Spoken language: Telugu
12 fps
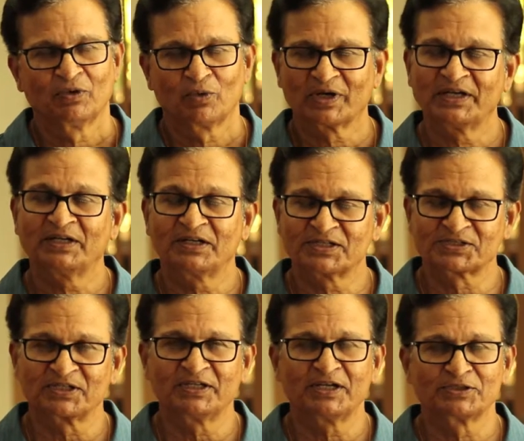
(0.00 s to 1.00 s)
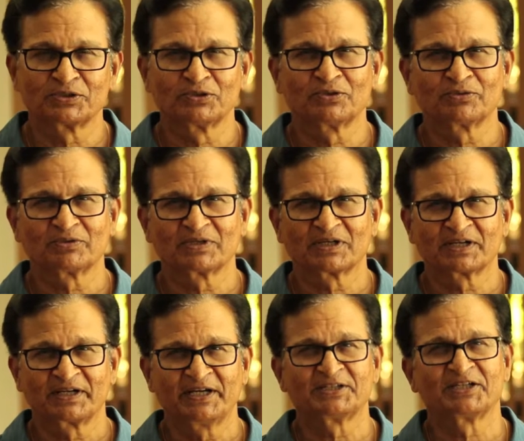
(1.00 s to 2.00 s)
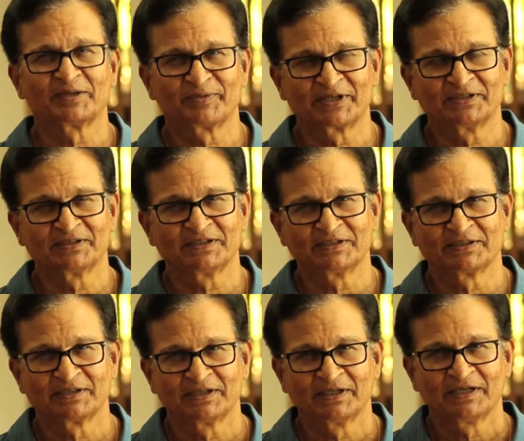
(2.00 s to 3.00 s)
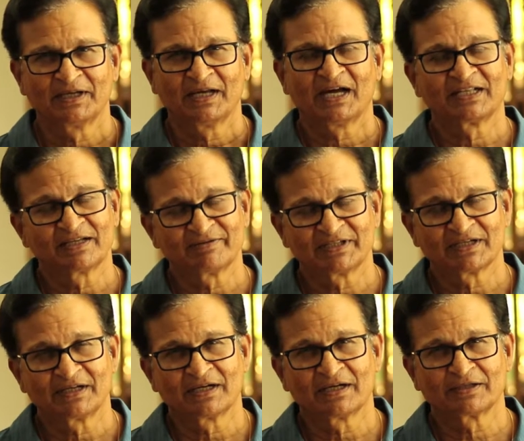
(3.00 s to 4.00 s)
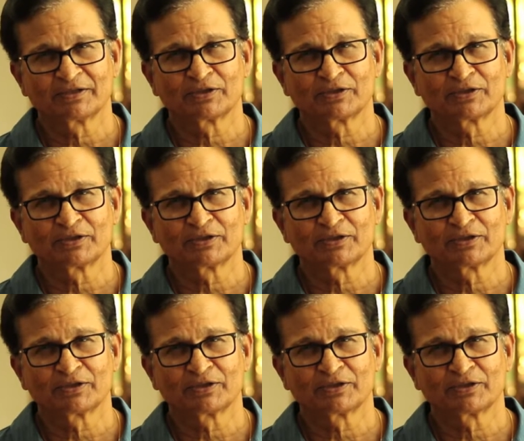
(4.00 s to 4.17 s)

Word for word: ఒక ఇండస్ట్రియల్ ఏజ్లో క్రియేట్ చేయబడింది అదేవిధంగా